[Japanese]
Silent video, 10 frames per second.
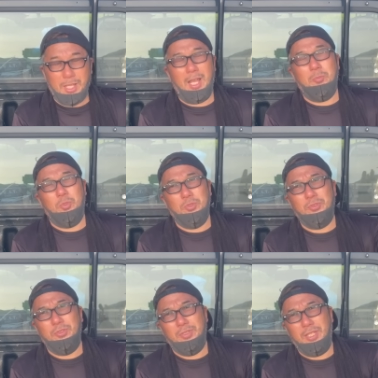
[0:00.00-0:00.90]
ね、アポを
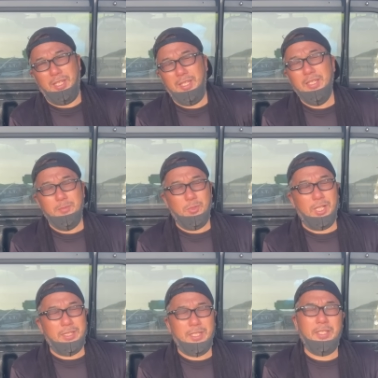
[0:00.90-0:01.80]
取っても
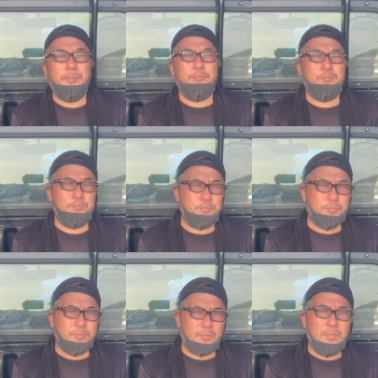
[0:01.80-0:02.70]
らって、
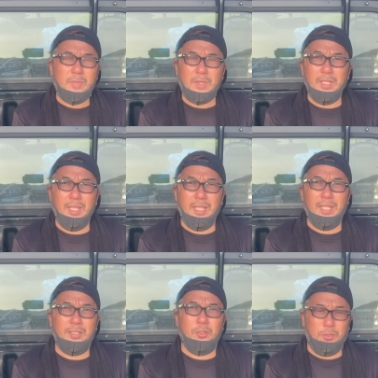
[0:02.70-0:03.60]

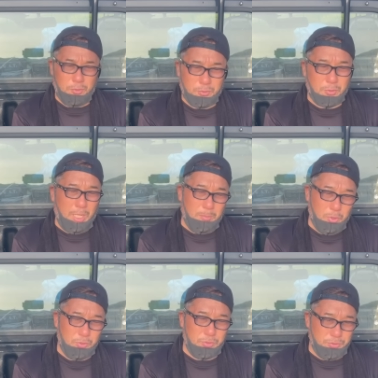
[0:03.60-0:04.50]
えー、今日の
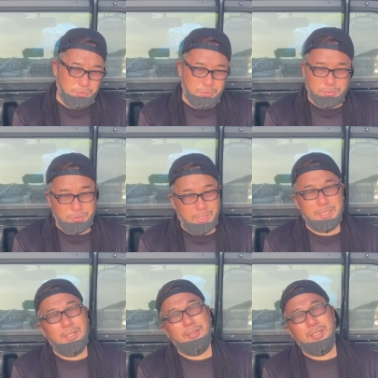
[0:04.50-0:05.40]
コラボということになっ
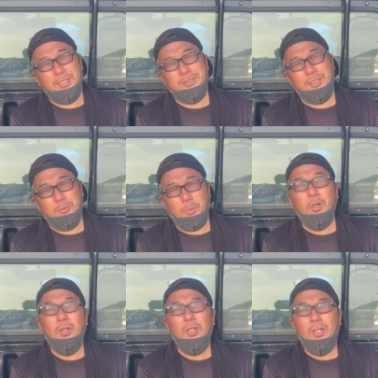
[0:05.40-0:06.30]
たわけですけども。
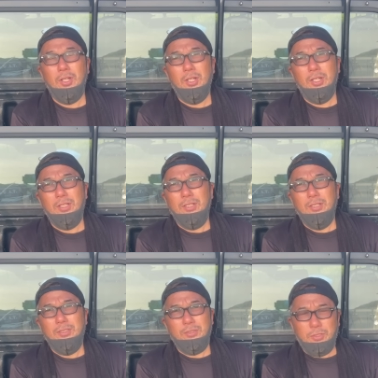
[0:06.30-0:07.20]

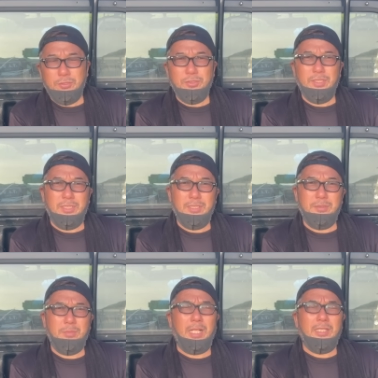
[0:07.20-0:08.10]
そういうふう
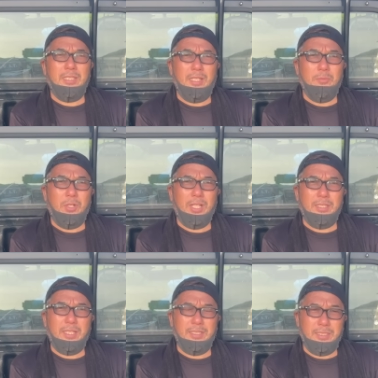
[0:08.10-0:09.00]
にまあ来てもらっ
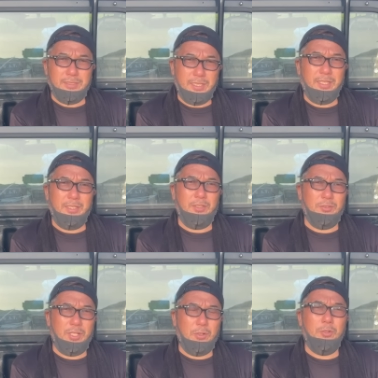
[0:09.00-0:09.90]
たりですねいろ
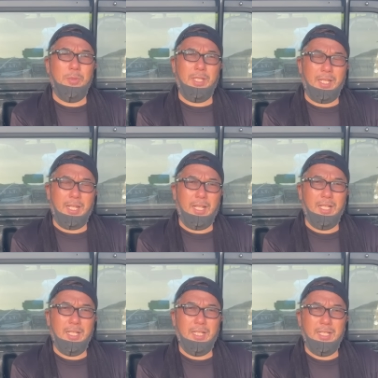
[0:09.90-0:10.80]
んな方面から
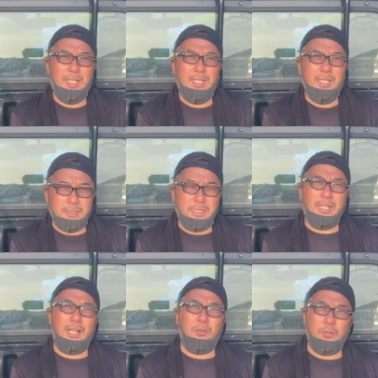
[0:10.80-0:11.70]

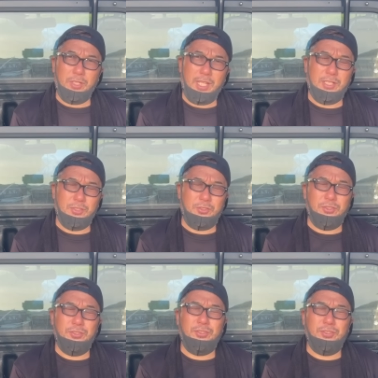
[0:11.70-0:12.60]
なんかこうねちょっ
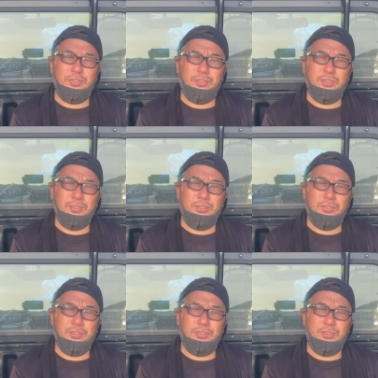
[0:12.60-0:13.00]
とずつ